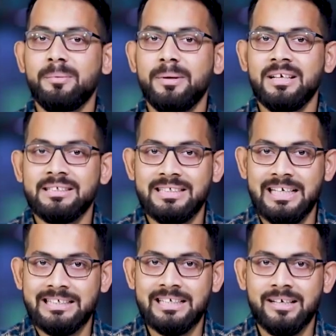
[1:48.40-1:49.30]
में भी
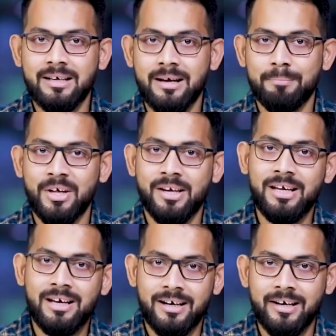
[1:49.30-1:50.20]
सी की
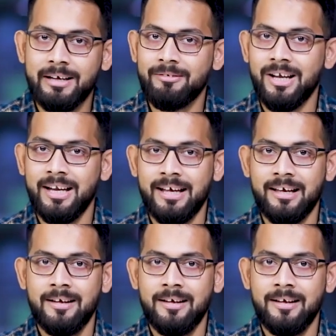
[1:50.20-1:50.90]
कप्तानी करने वाले हैं